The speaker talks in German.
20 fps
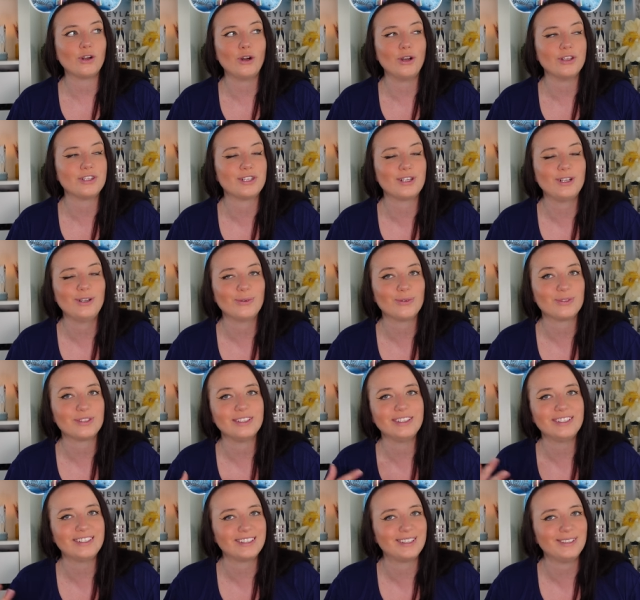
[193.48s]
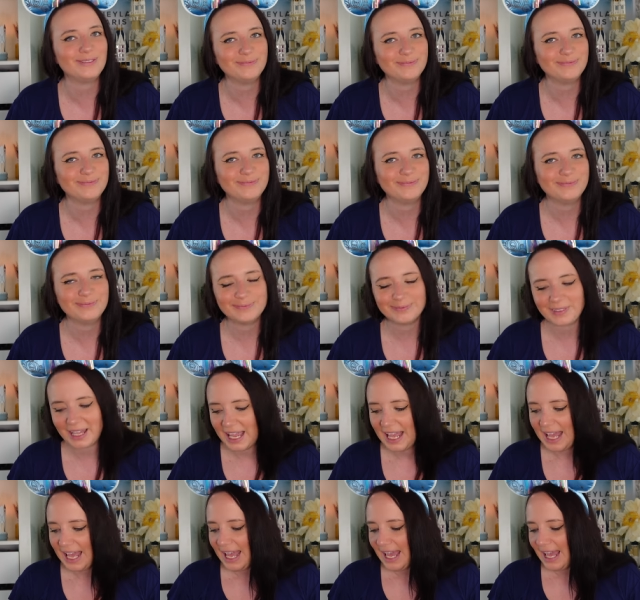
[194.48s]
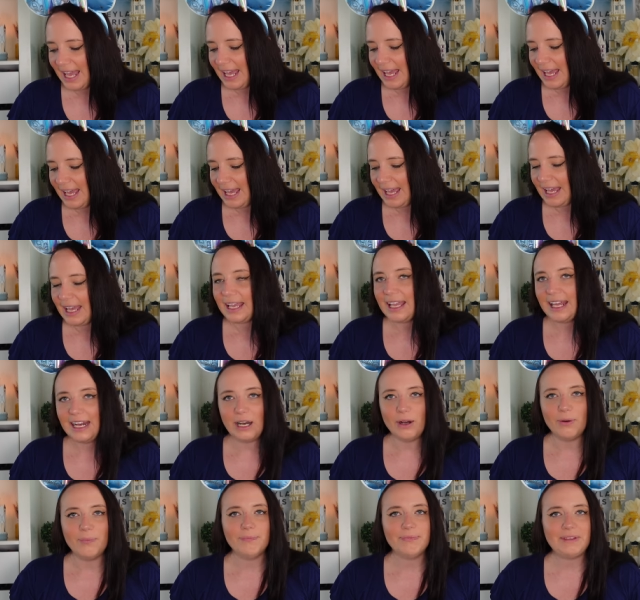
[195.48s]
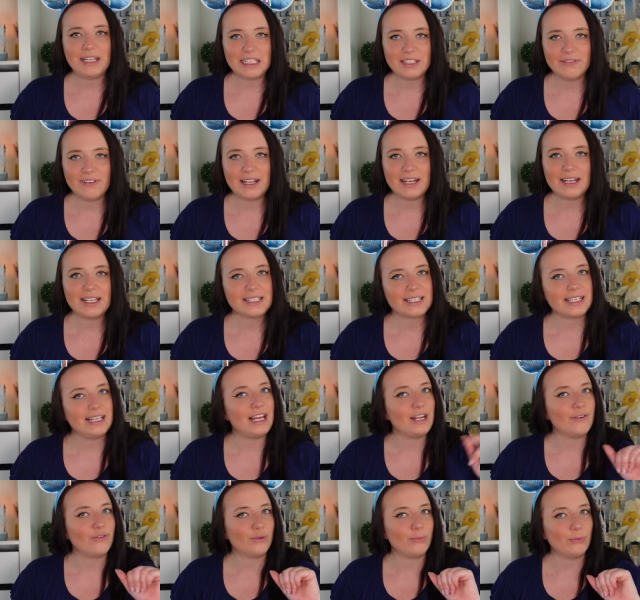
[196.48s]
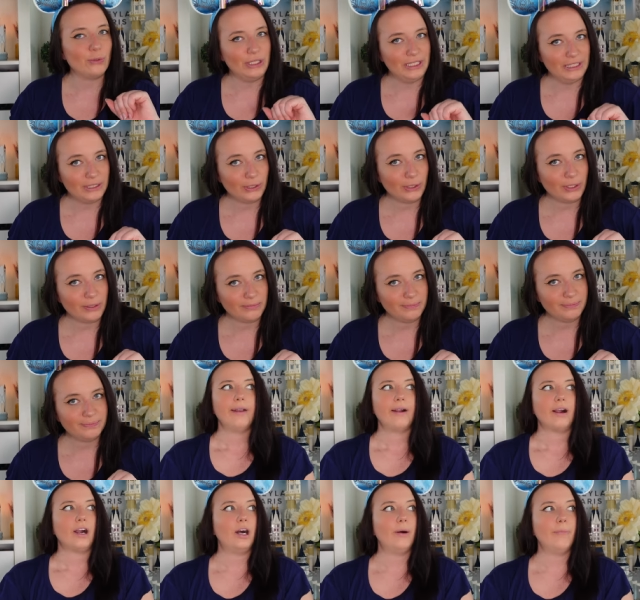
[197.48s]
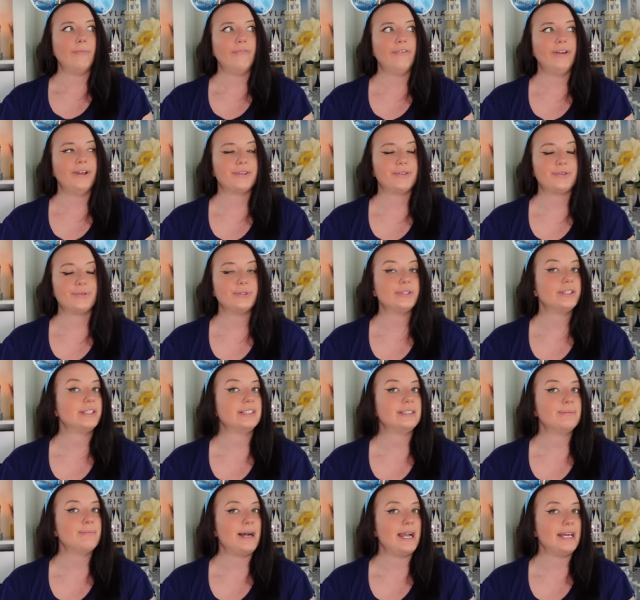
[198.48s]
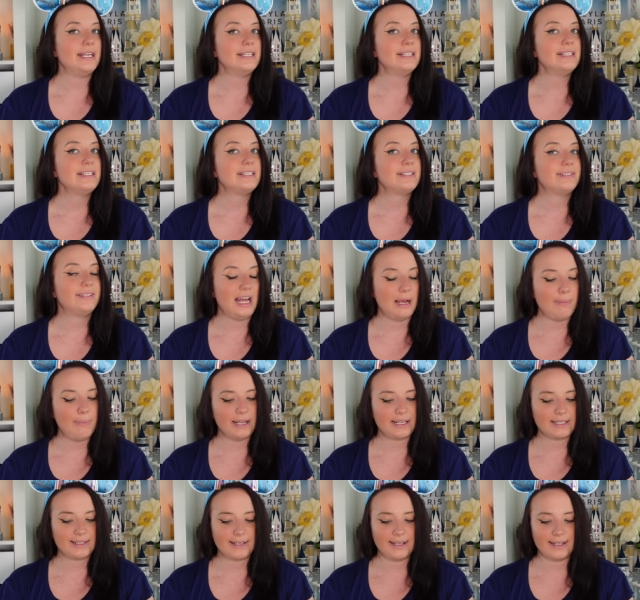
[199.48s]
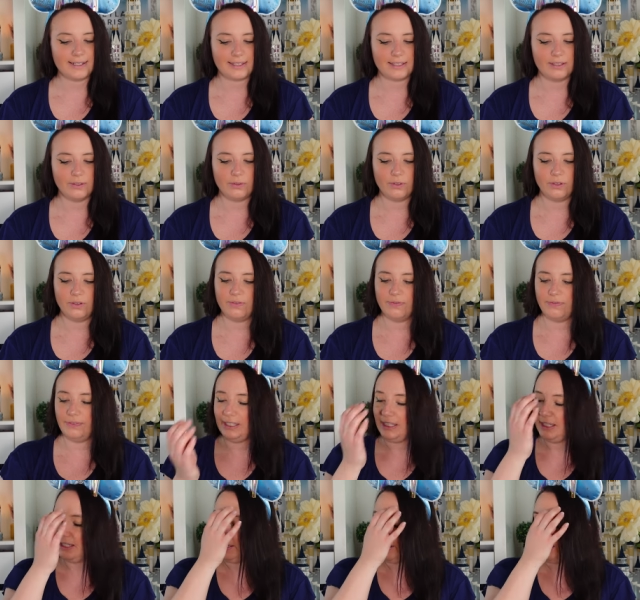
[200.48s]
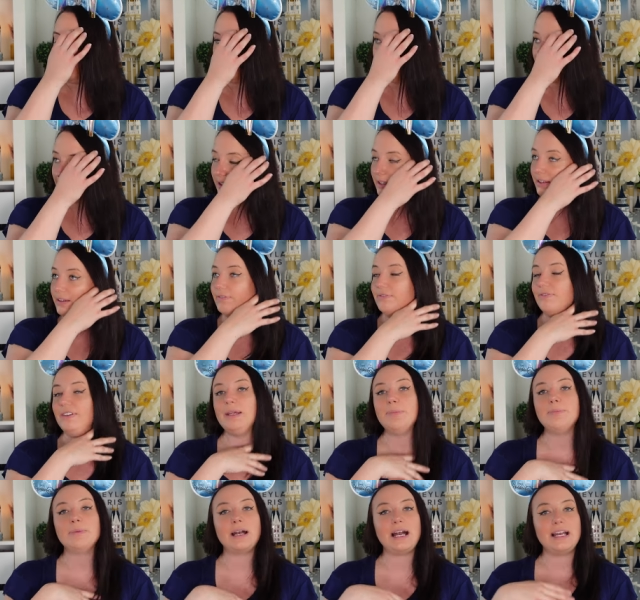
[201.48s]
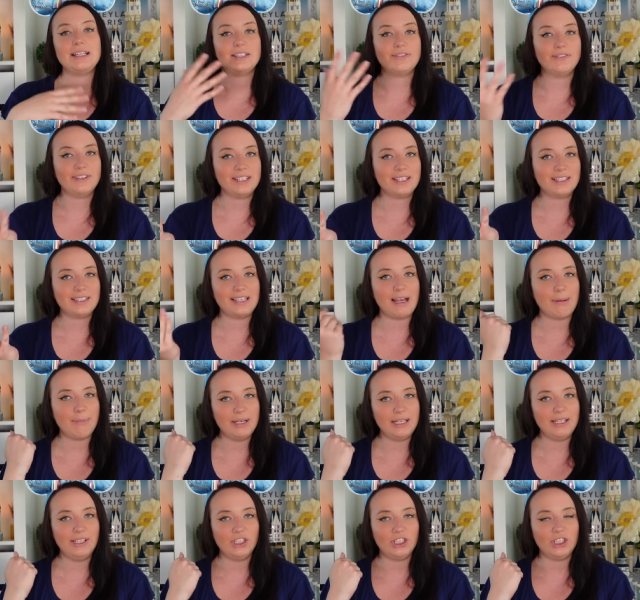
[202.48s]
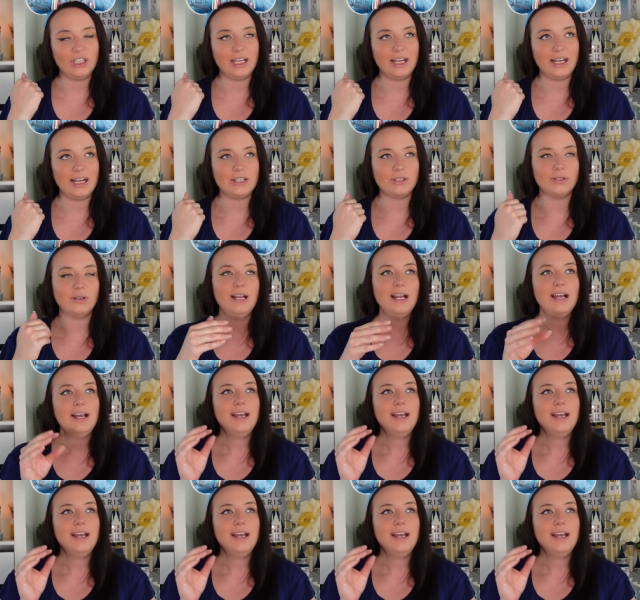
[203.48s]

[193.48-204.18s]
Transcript: kostenlos ist. Genau, das war das Kleid von Mojito. Kommen wir zu meinen Starbucks-Tassen. Und wie, äh, wie ihr bereits wisst, sammle ich ja, also